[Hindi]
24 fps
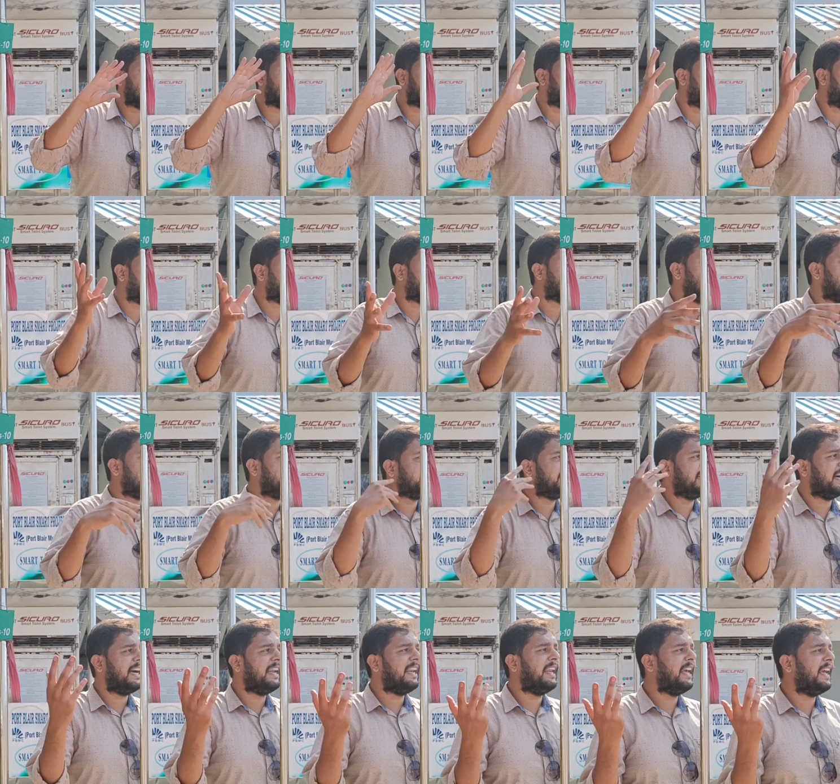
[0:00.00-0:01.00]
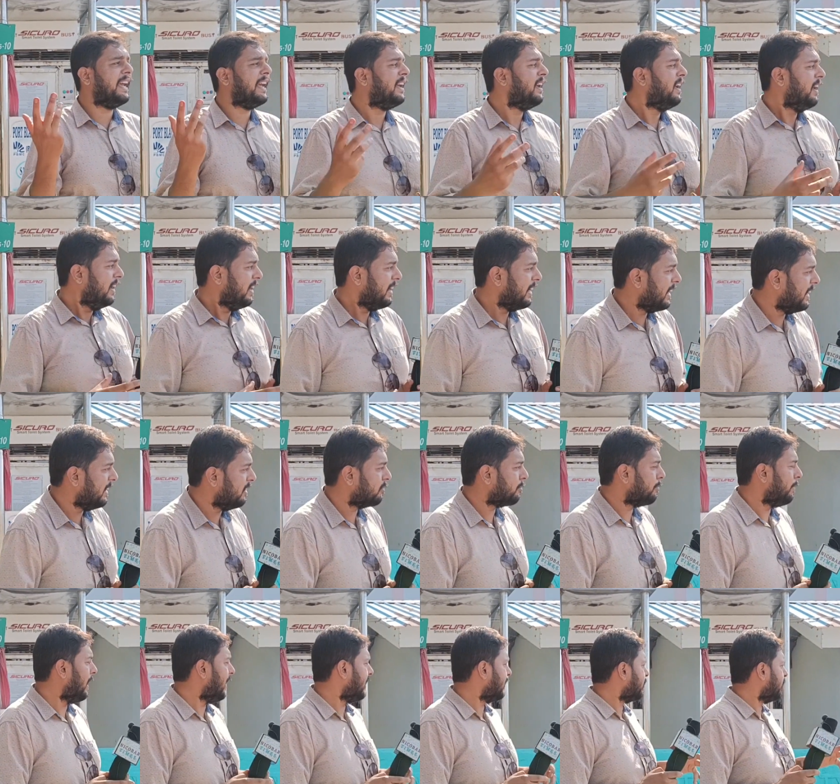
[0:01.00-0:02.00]
सोचे जाने इन
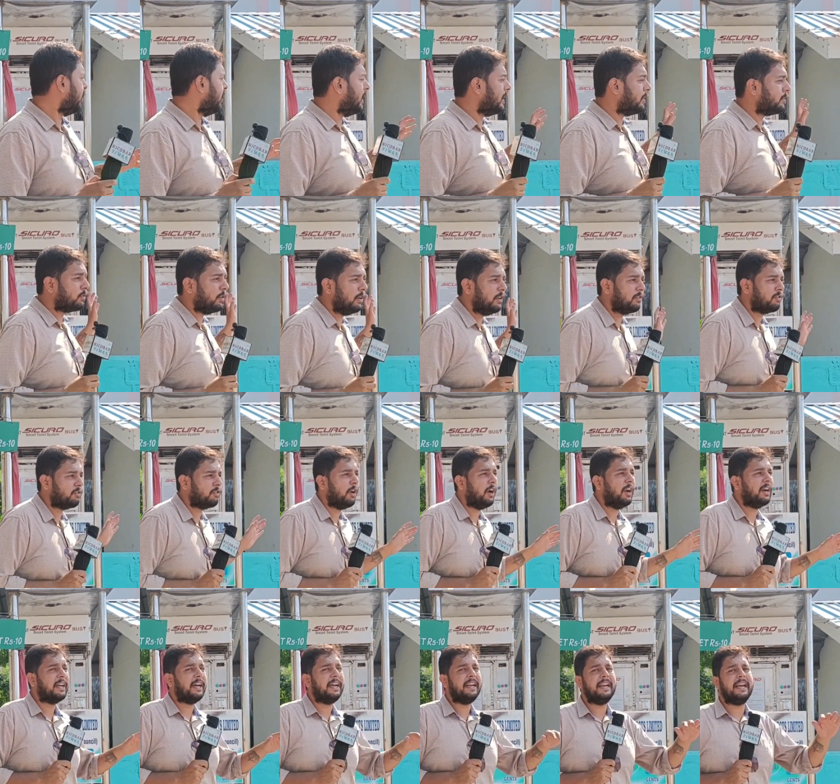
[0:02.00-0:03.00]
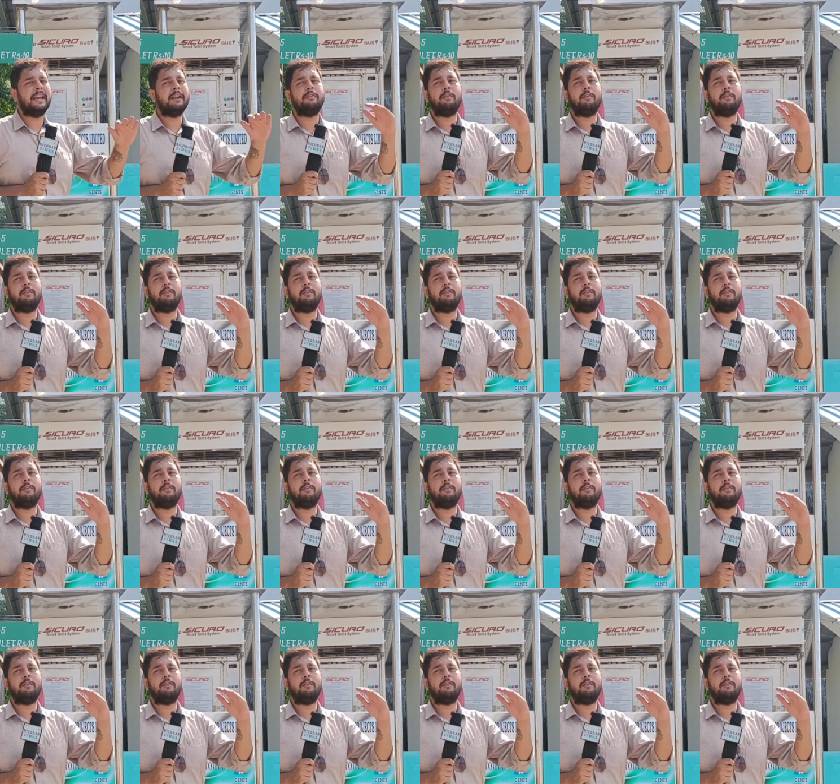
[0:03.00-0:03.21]
स्मार्ट टॉयलेट्स को इंस्टॉल करना